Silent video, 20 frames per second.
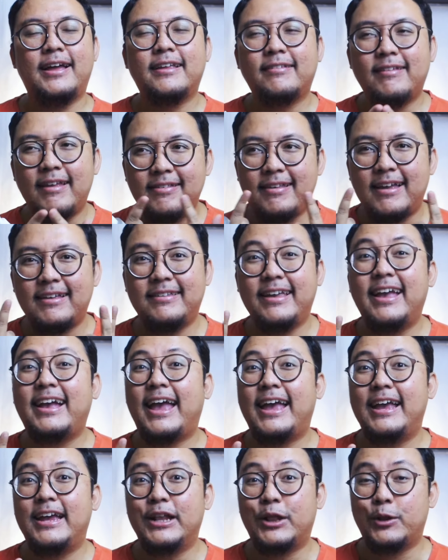sensasinya
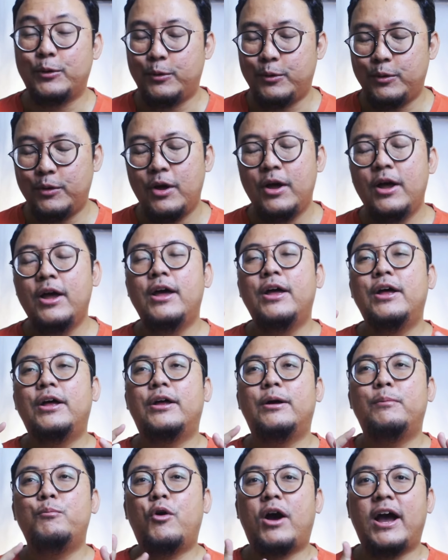kayak gitu.
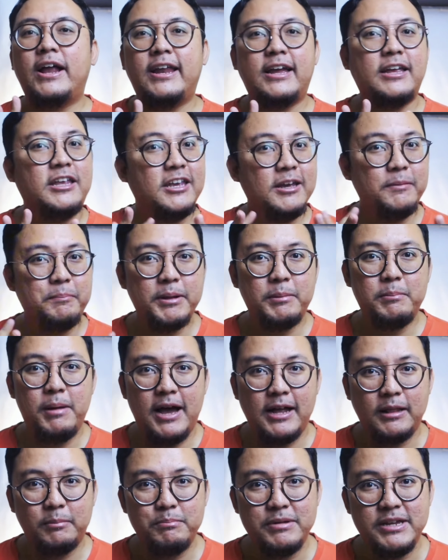Bukan yang cepet
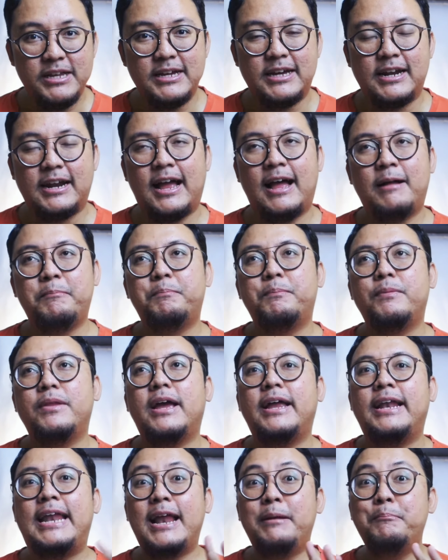banget menyerap,
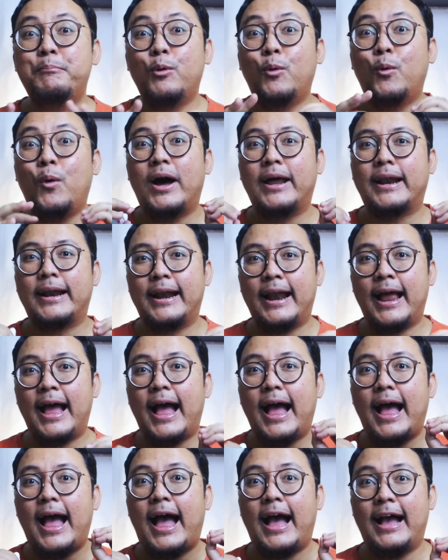dan
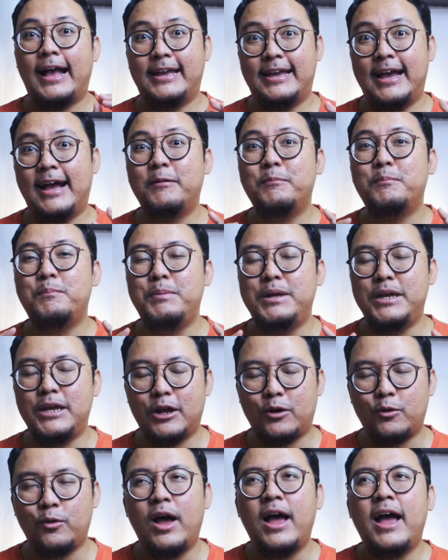berwarna agak
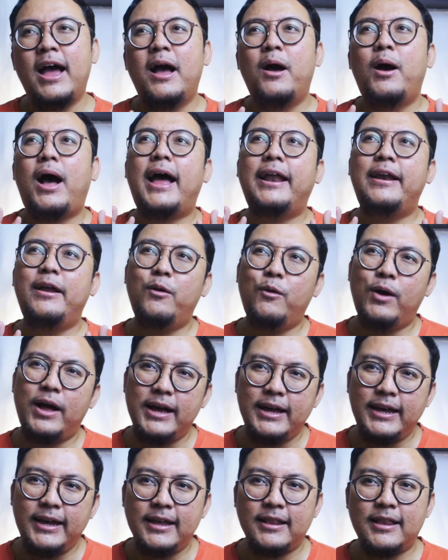biru. Ada
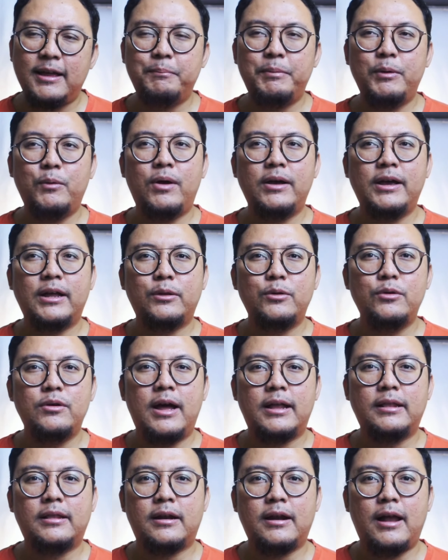wanginya tapi wangi tuh
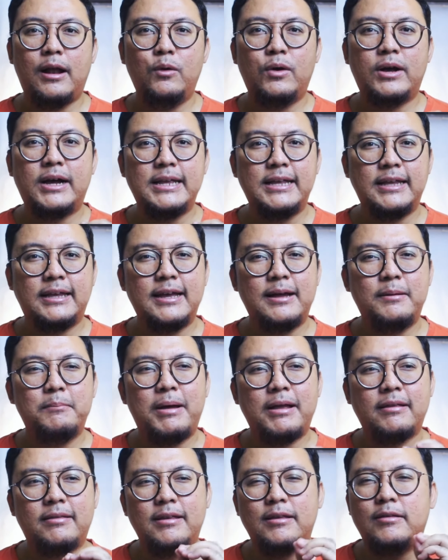nggak terlalu kenceng,
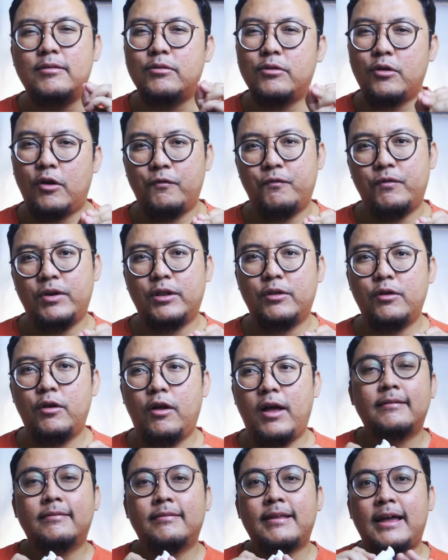masih soft gitu
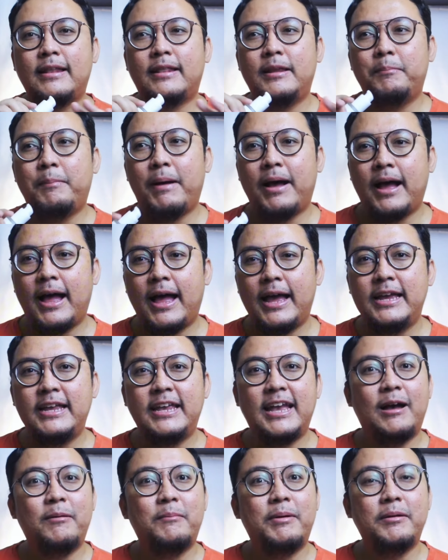loh. Saat dipakai
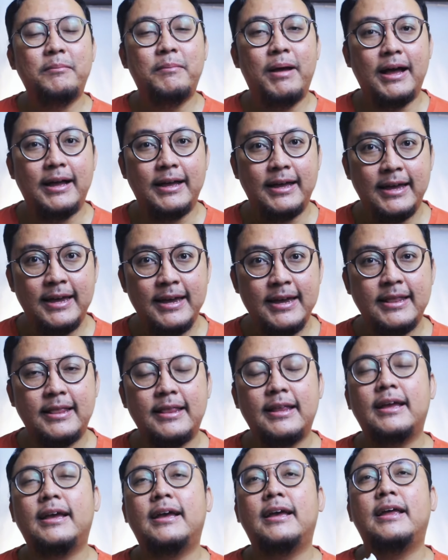nyaman banget,
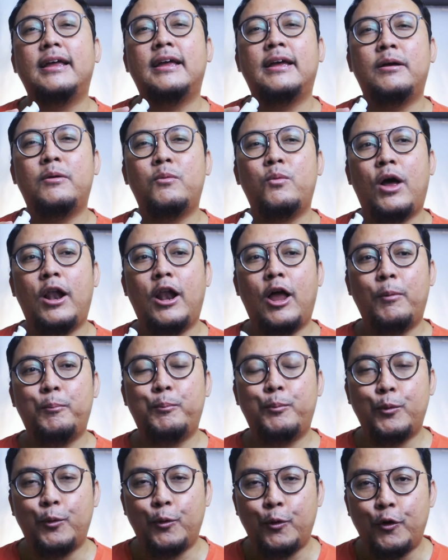uh,
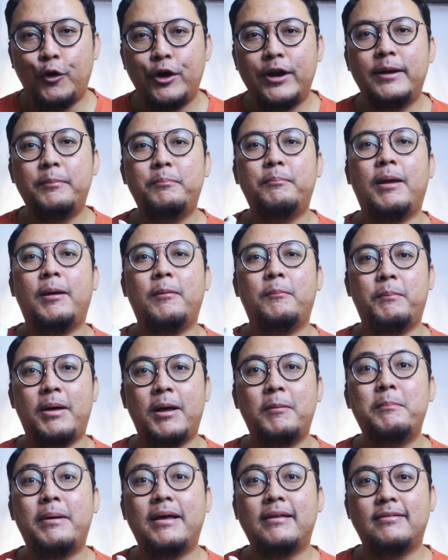walaupun
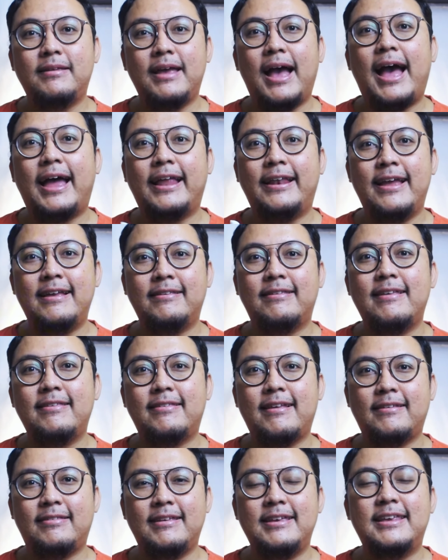memang masih ada
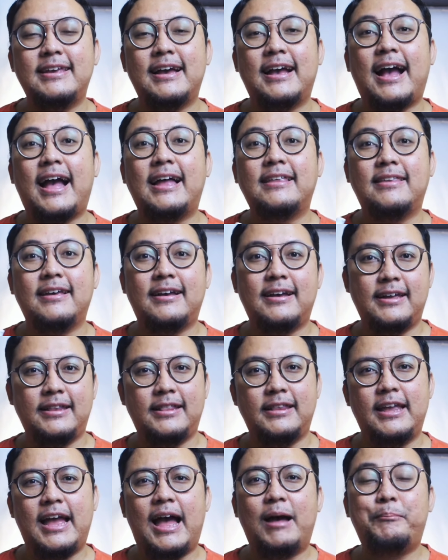sensasi
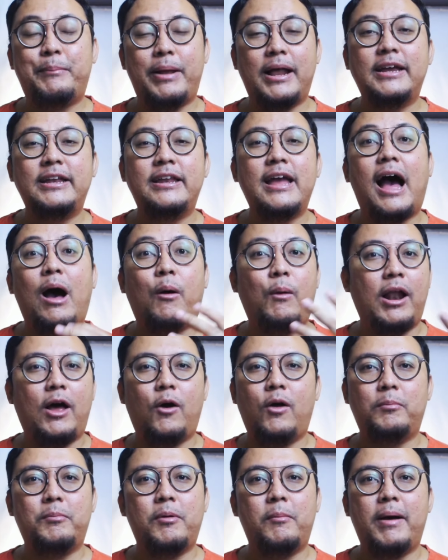cekat-cekitnya apalagi di
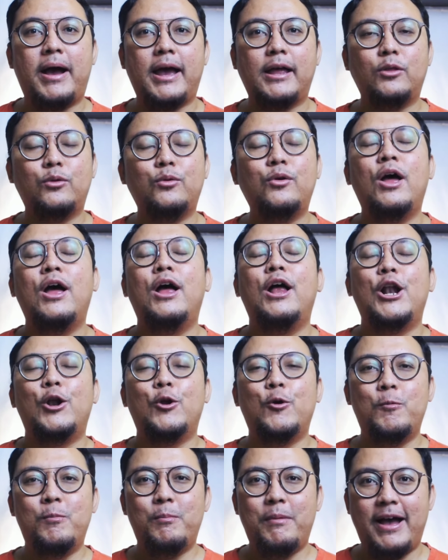awal-awal pemakaian tuh
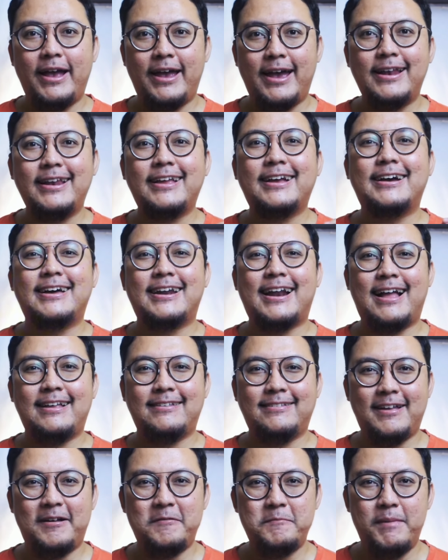lumayan
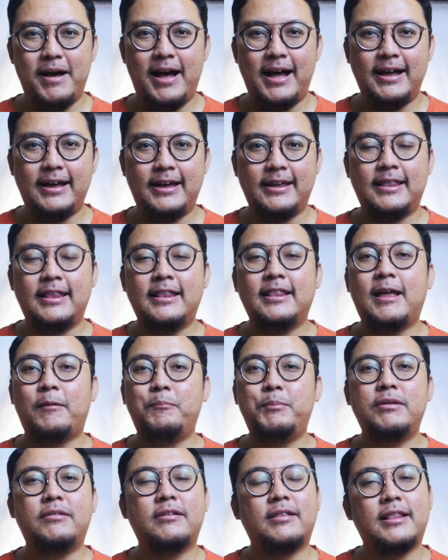kerasa banget
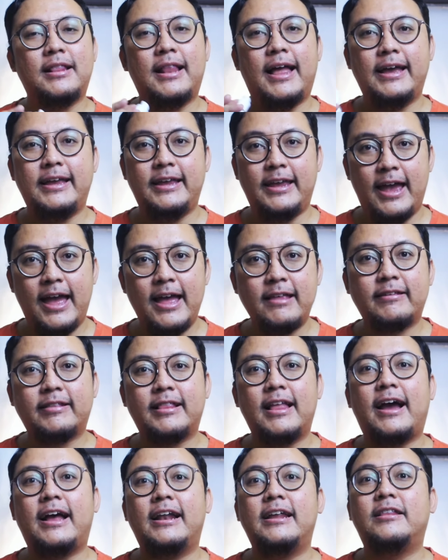tapi setelahnya
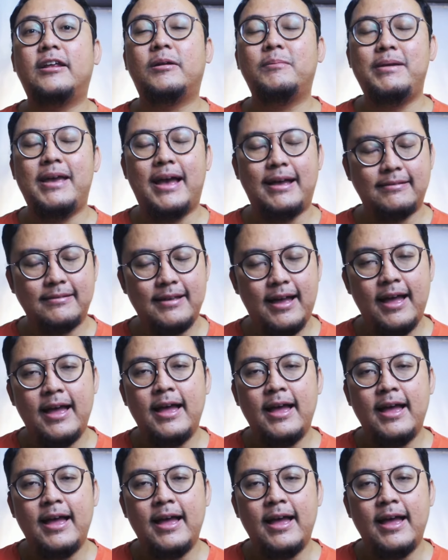setelah kalian terbiasa